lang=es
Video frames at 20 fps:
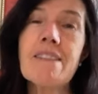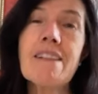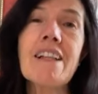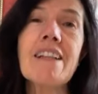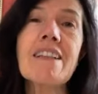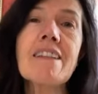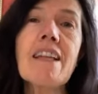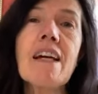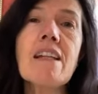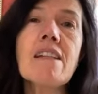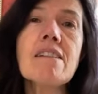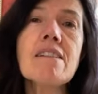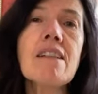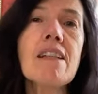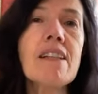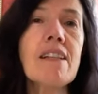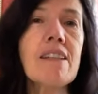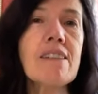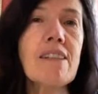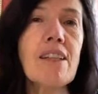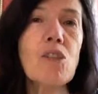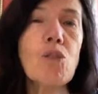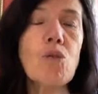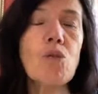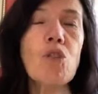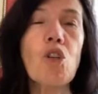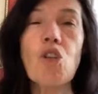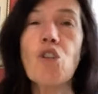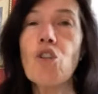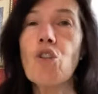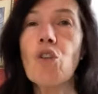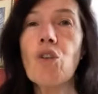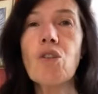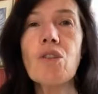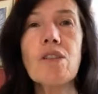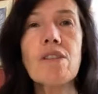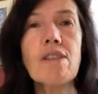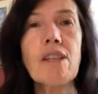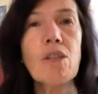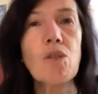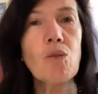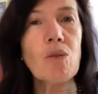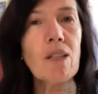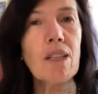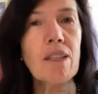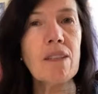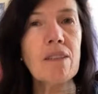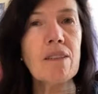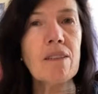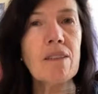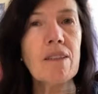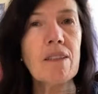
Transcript: el saltarse el desayuno, no desayunar.